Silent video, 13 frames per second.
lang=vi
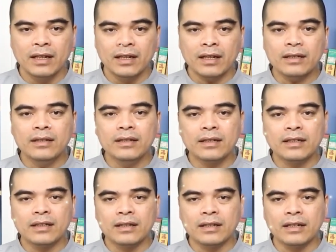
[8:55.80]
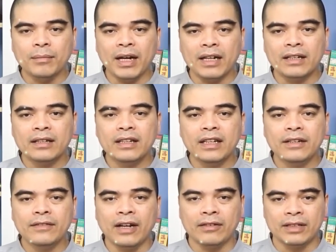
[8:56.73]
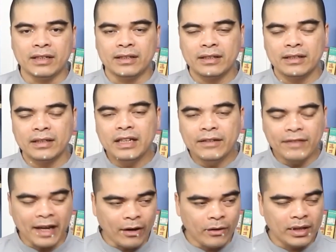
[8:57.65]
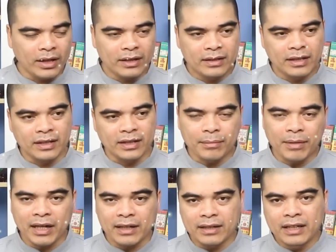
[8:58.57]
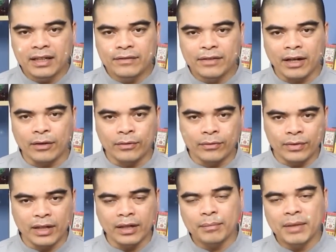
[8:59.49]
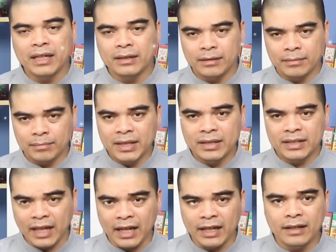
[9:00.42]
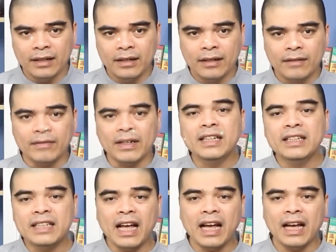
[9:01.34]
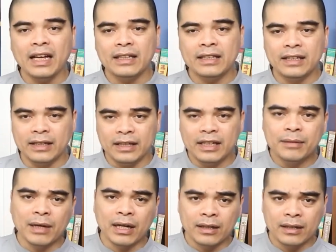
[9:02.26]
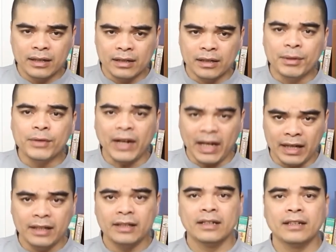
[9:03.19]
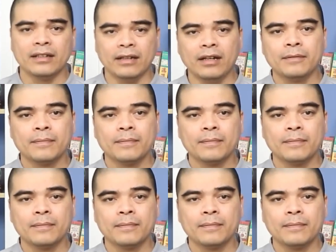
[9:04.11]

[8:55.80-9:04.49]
các đưa các bạn nên đi vào gì đi vào ấy thì các bạn đi vào phía bên bên trái và đi ra ấy, thì đi bằng cửa bên phải đó